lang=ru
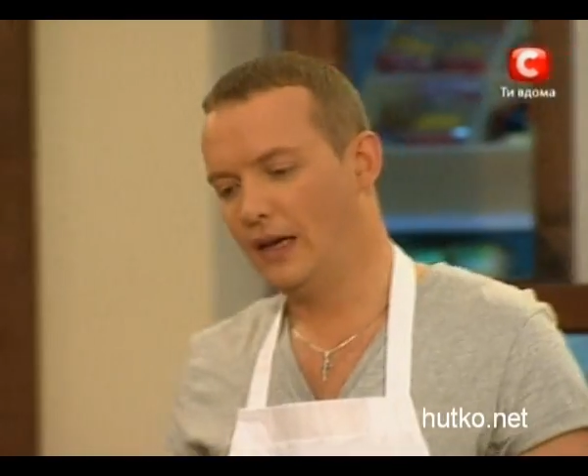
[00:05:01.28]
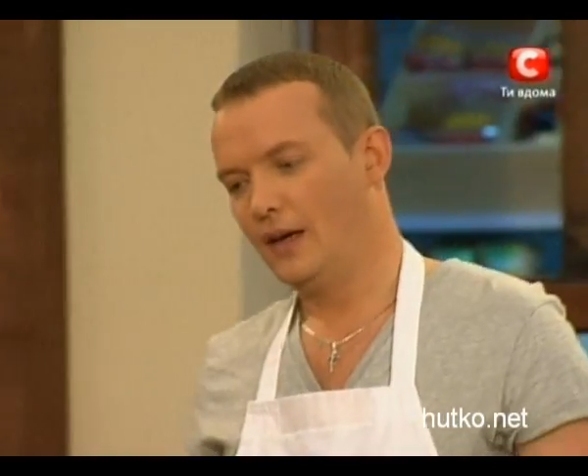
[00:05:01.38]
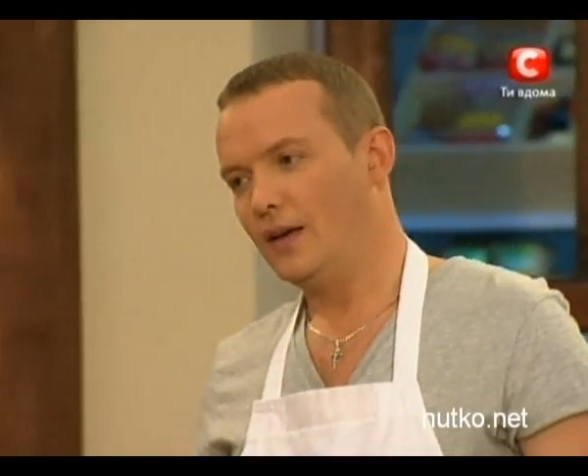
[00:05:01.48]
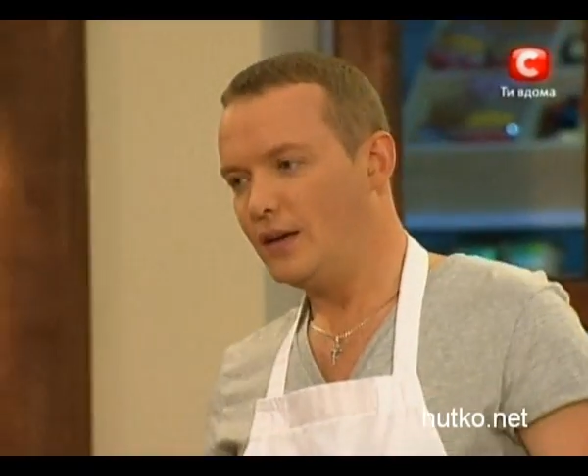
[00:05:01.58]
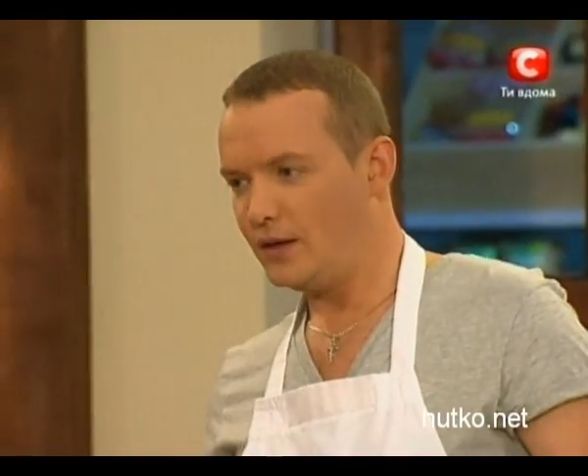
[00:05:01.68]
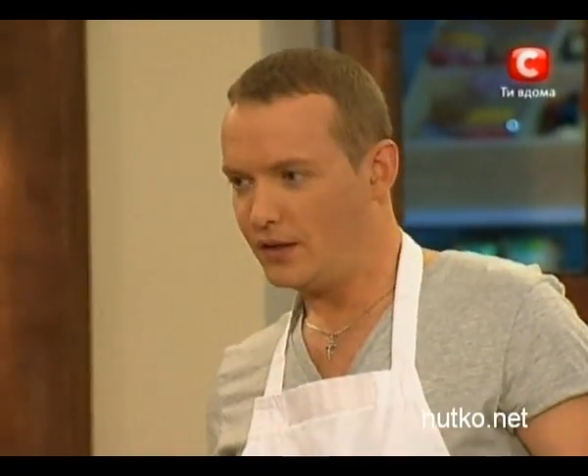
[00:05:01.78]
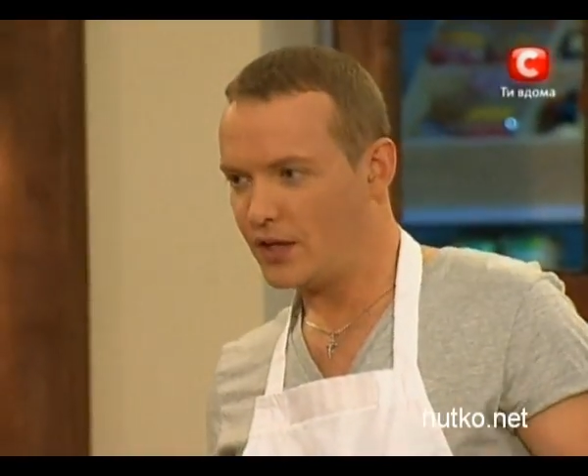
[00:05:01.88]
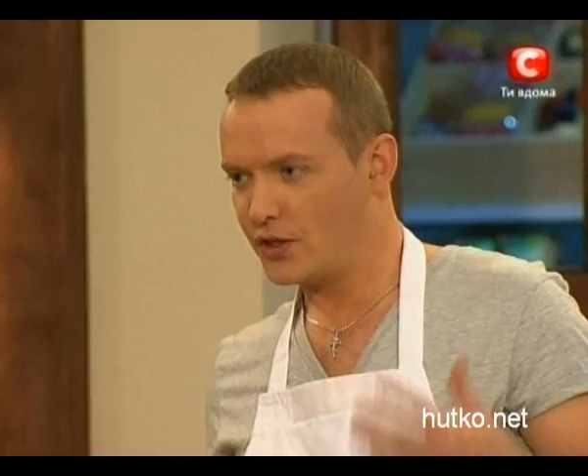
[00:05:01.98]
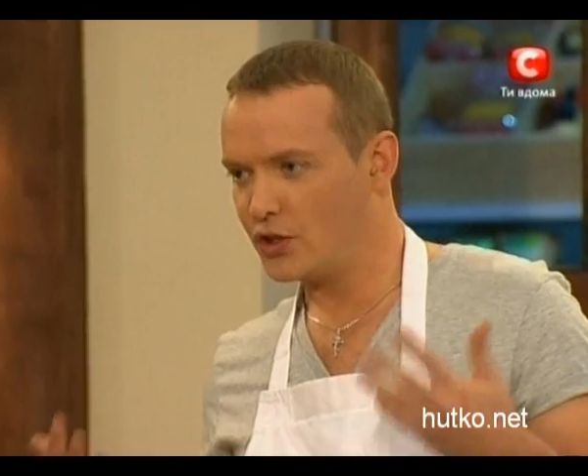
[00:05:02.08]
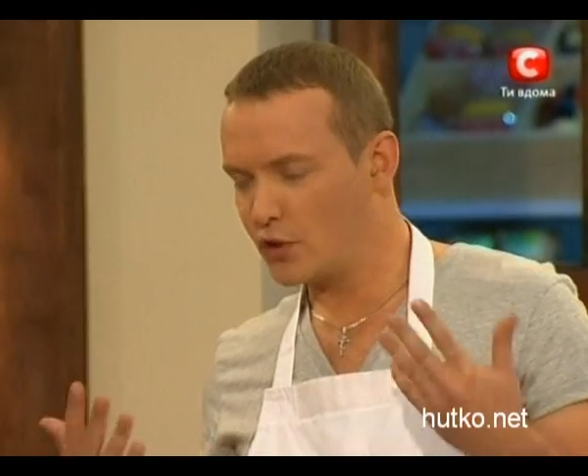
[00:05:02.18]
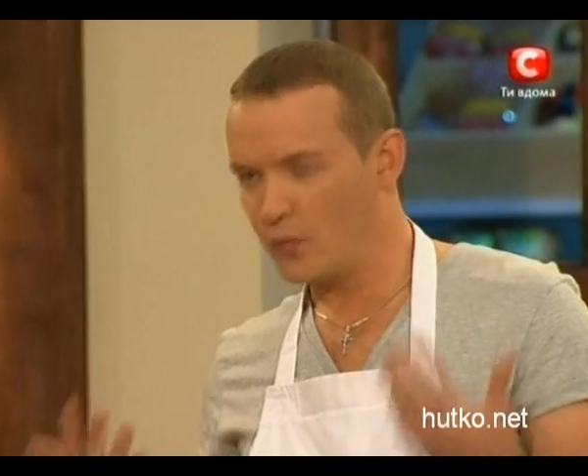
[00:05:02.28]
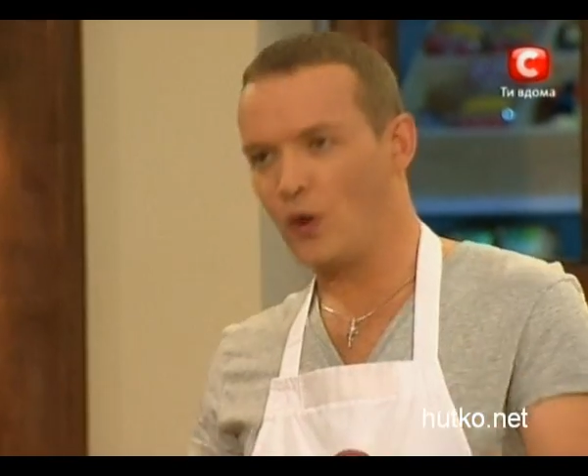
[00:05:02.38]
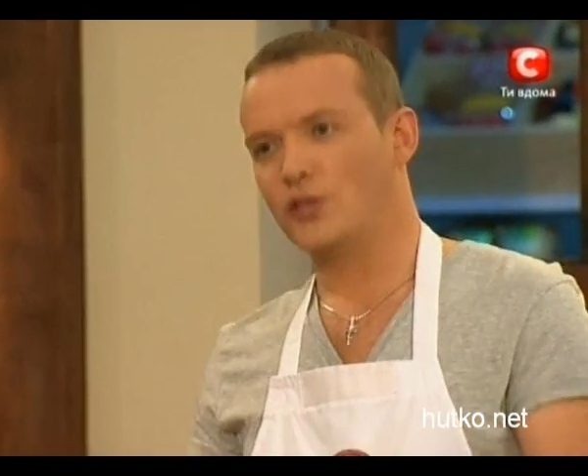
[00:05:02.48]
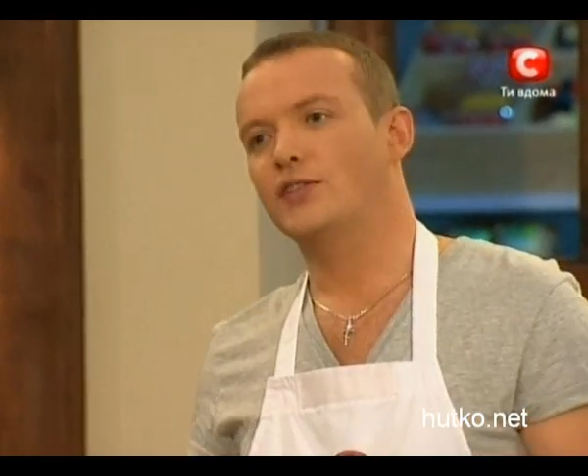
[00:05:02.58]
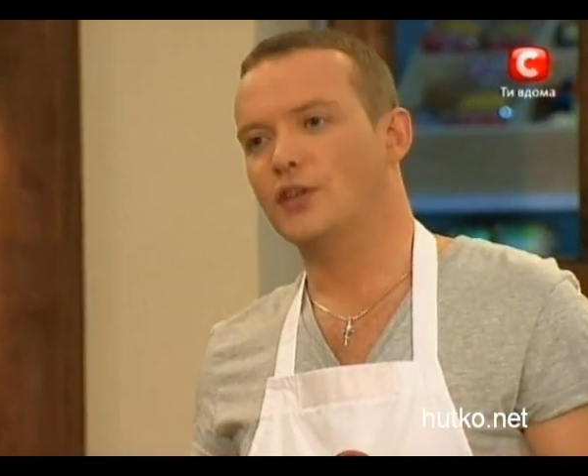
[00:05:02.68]
э, начал еще больше
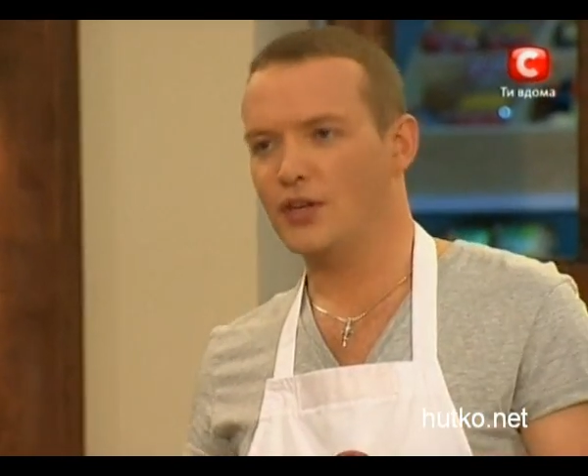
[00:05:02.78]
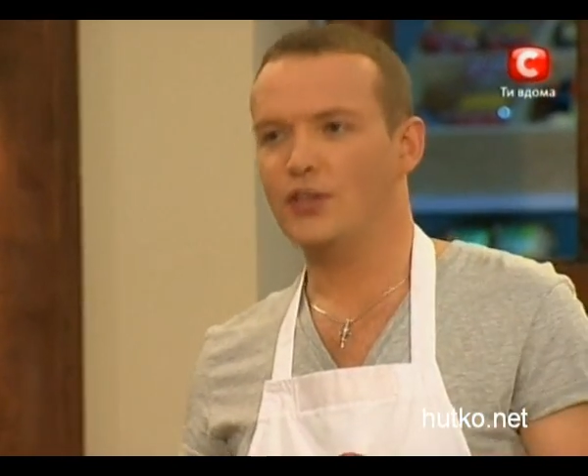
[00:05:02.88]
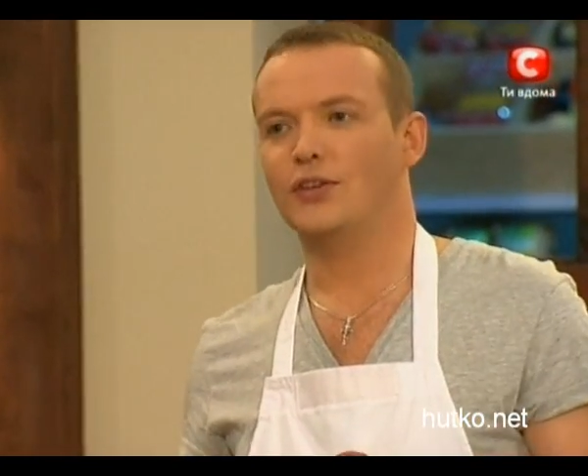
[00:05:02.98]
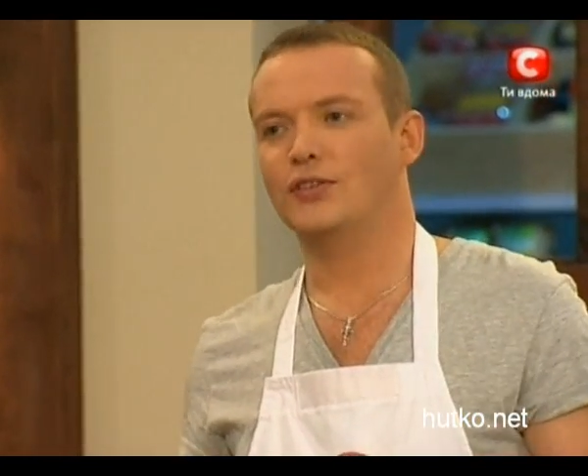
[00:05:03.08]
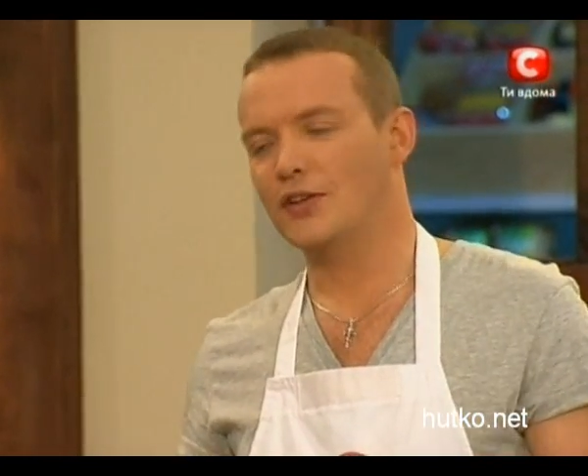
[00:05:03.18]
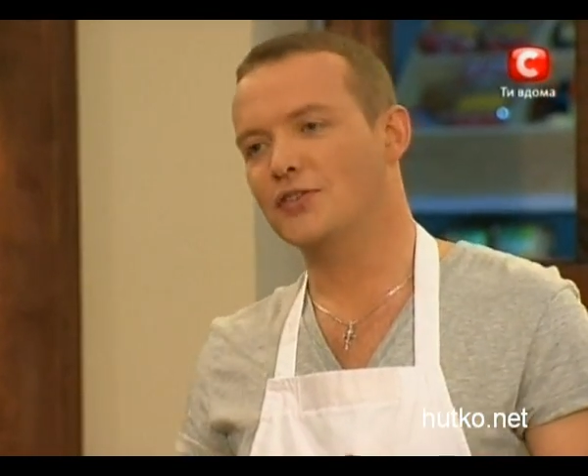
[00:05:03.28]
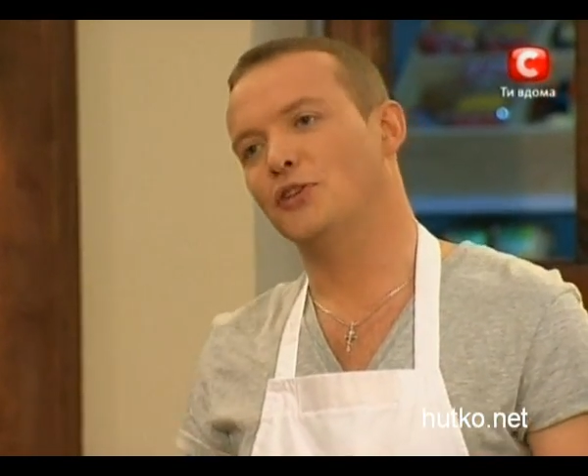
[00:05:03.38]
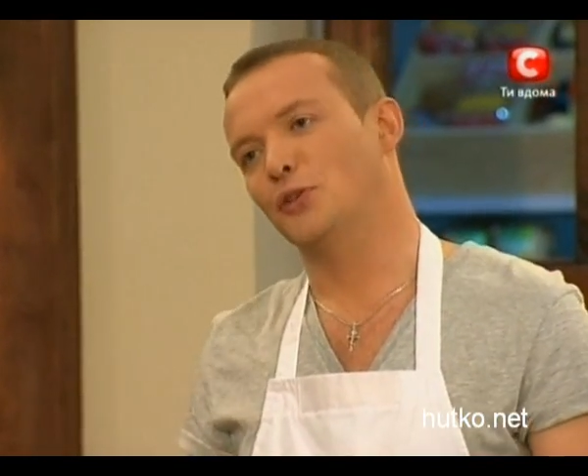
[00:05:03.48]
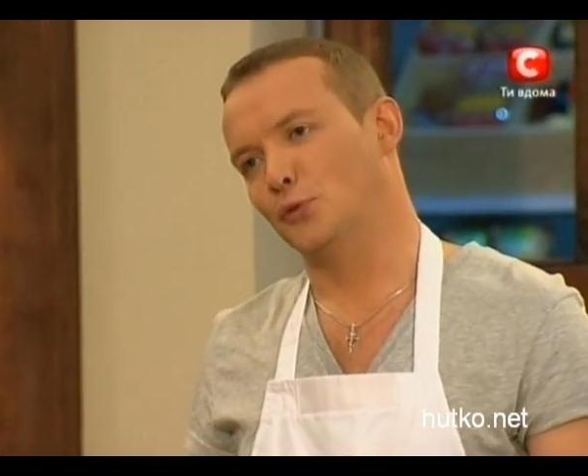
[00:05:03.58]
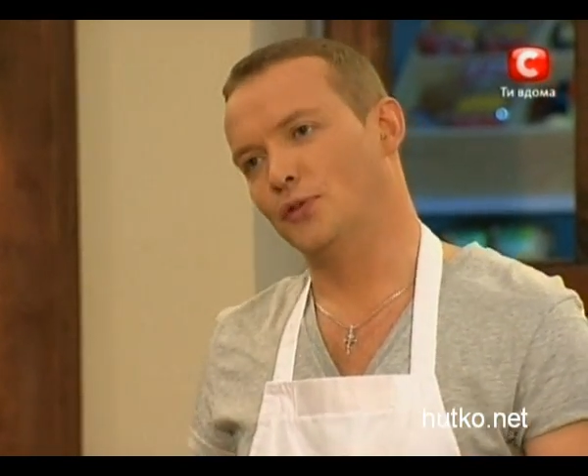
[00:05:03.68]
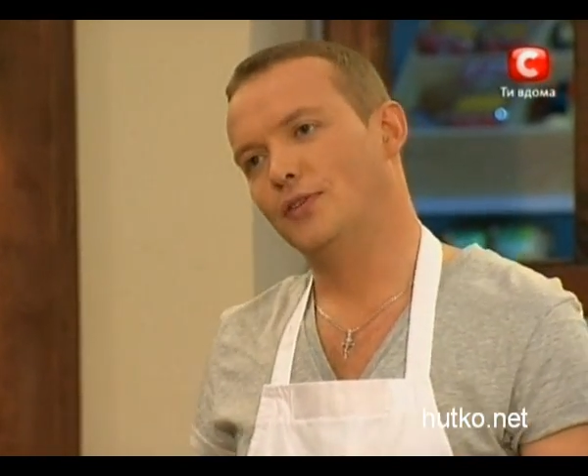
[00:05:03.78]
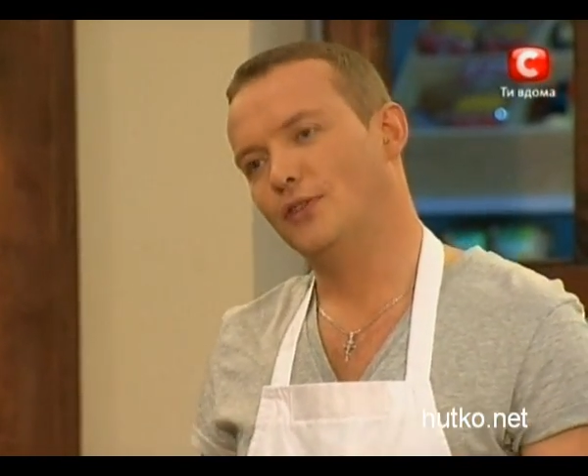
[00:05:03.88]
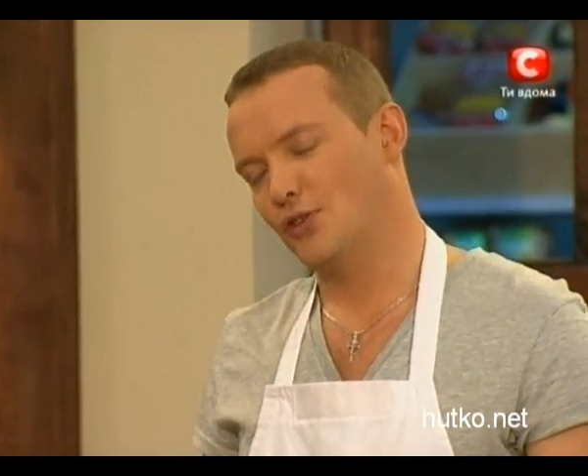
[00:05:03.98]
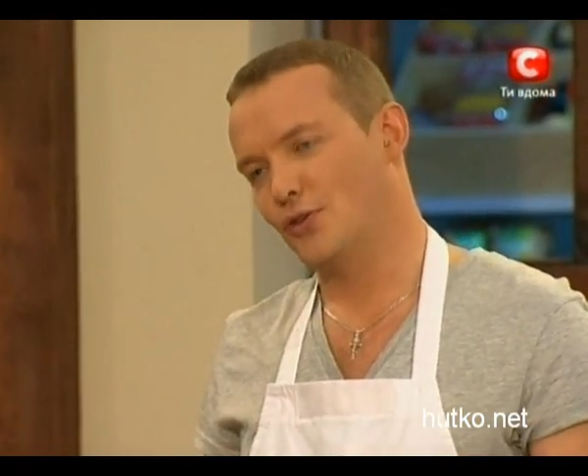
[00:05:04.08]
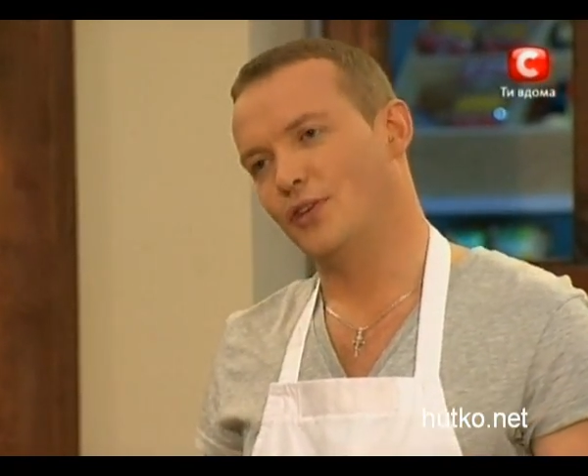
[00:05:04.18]
ценить женский труд тяжелый.